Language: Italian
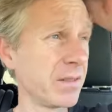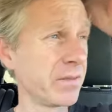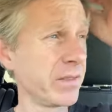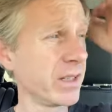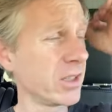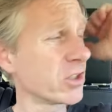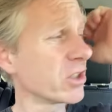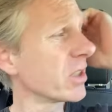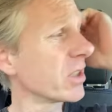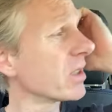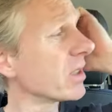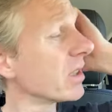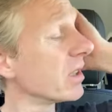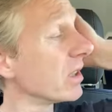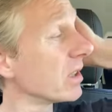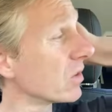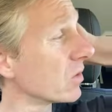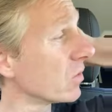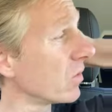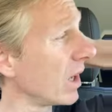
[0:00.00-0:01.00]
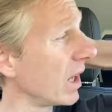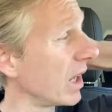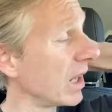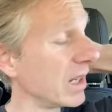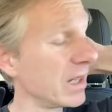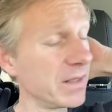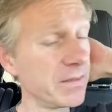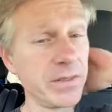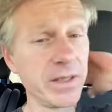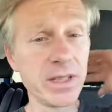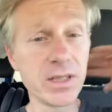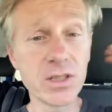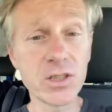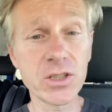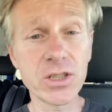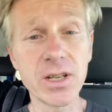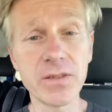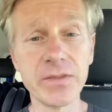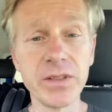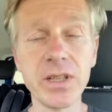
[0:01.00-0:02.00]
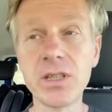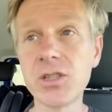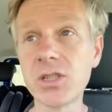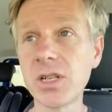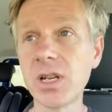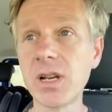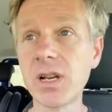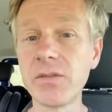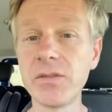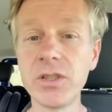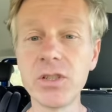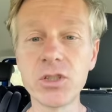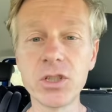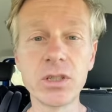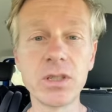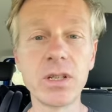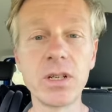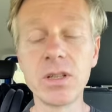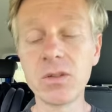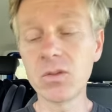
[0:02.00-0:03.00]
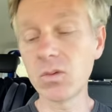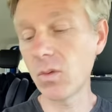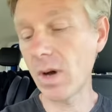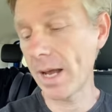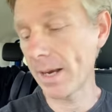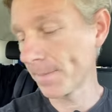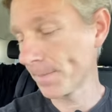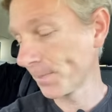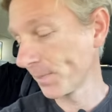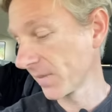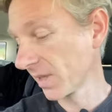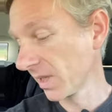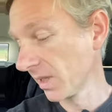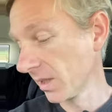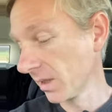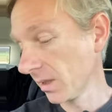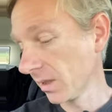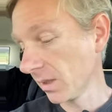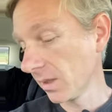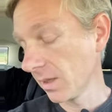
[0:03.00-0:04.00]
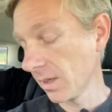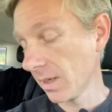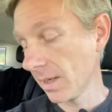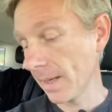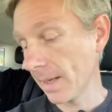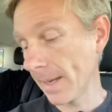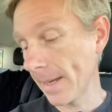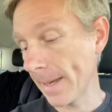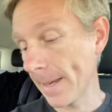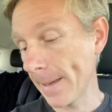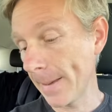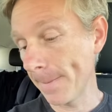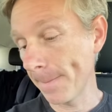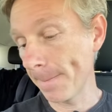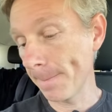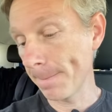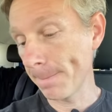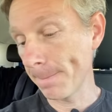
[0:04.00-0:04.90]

feccia intellettuale, feccia, feccia, feccia intellettuale. E, ehm,